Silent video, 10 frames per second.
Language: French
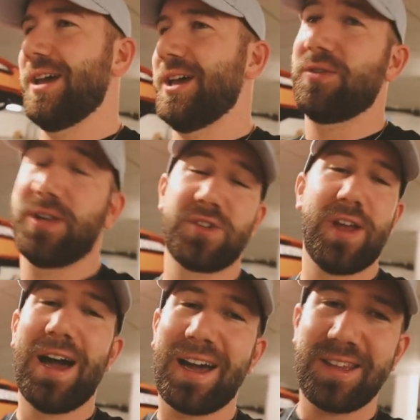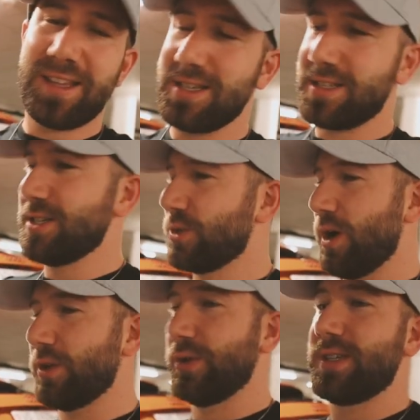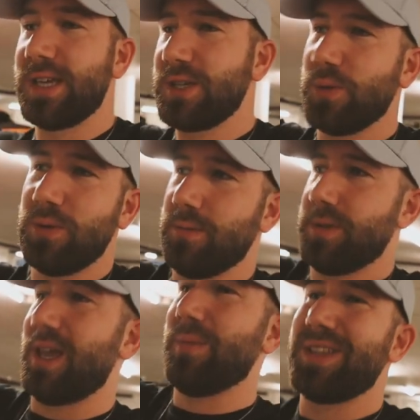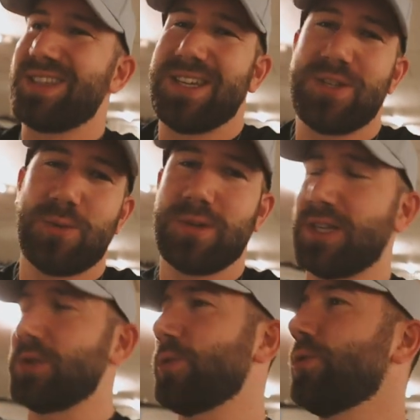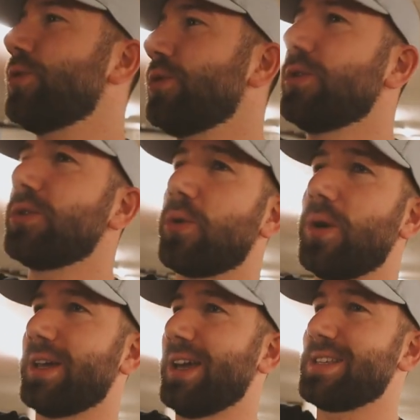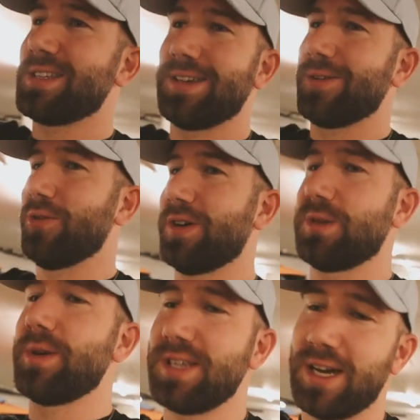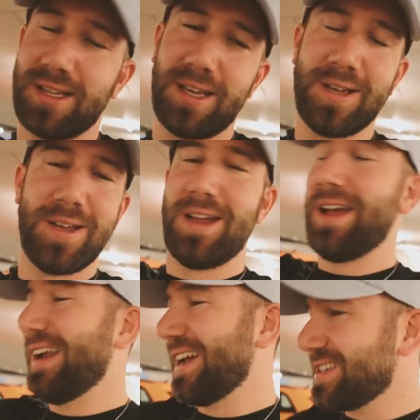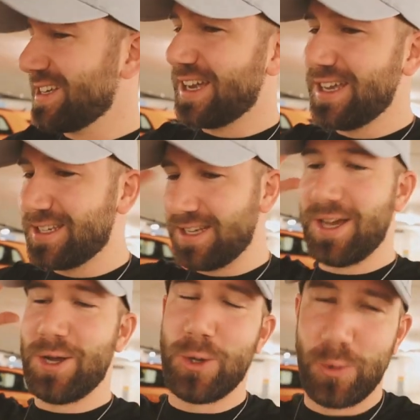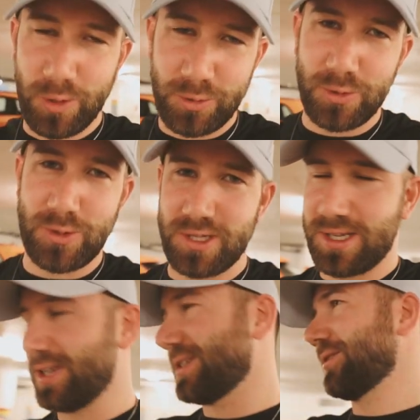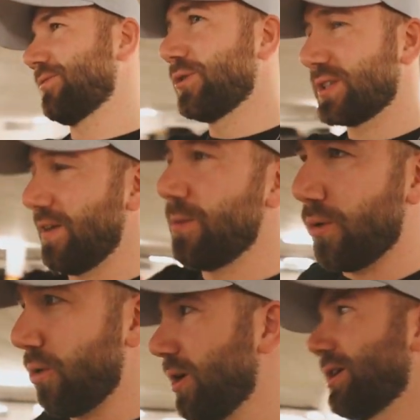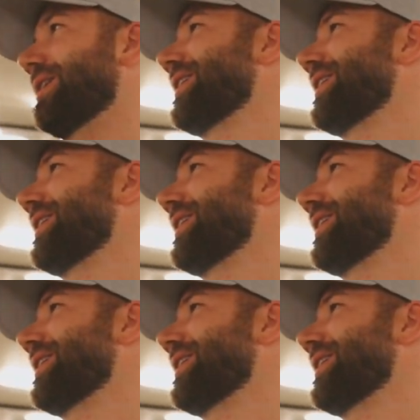Et en fait, je vais arrêter cette histoire de saison, parce qu'il n'y a pas de saison, saison 1, 2, 3, 4, 5, on va jamais s'arrêter. La série, c'est Road to Success, vous savez pourquoi.